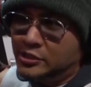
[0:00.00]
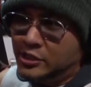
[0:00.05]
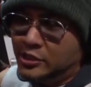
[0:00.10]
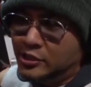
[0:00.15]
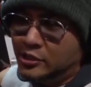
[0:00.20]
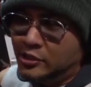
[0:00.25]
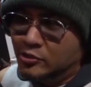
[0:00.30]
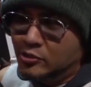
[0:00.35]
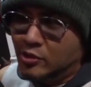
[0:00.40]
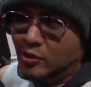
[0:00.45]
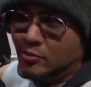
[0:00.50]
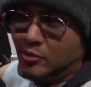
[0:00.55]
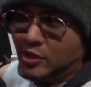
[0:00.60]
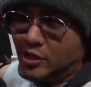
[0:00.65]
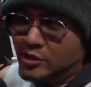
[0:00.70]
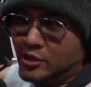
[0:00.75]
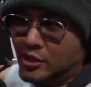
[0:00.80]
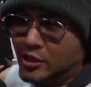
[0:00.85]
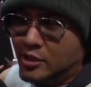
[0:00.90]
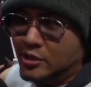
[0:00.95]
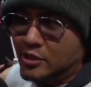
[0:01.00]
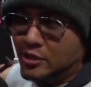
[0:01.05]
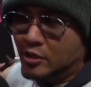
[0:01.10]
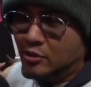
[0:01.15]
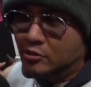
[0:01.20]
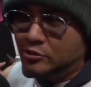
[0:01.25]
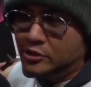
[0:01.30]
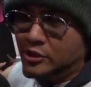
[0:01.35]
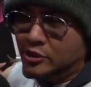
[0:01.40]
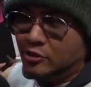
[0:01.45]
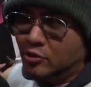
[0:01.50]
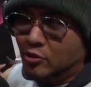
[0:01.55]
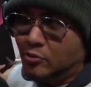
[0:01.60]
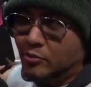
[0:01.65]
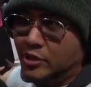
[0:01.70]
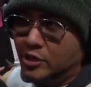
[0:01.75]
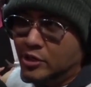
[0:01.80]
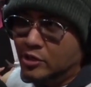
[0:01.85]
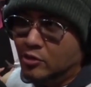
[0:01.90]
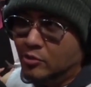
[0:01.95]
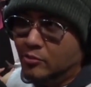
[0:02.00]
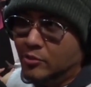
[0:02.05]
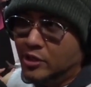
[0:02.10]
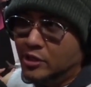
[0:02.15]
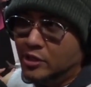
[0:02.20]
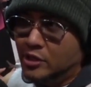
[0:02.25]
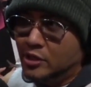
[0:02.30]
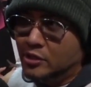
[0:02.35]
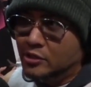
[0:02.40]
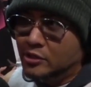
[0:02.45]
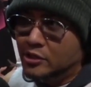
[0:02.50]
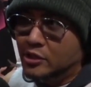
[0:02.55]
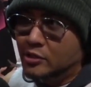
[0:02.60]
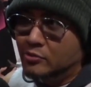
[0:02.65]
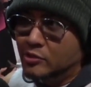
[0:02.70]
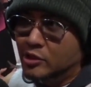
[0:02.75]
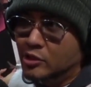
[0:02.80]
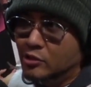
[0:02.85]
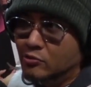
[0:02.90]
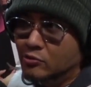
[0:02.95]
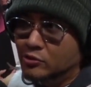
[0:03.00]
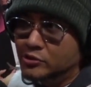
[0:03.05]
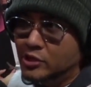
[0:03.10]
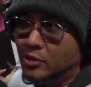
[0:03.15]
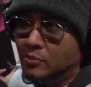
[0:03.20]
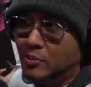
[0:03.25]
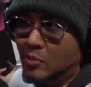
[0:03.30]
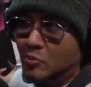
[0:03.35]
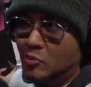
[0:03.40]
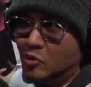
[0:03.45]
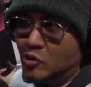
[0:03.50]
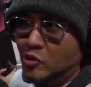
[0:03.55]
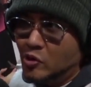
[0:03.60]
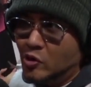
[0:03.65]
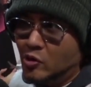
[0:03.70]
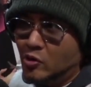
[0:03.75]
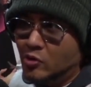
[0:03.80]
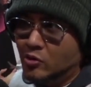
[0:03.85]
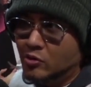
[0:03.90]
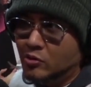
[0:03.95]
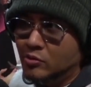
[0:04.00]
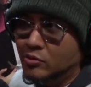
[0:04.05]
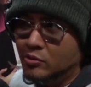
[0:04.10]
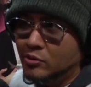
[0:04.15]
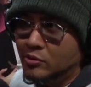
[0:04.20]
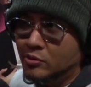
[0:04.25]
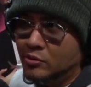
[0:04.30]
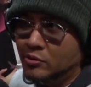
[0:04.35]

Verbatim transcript: ini juga mengatakan ya kalau cari komedi komedi yang tidak menyinggung siapapun dong. Gak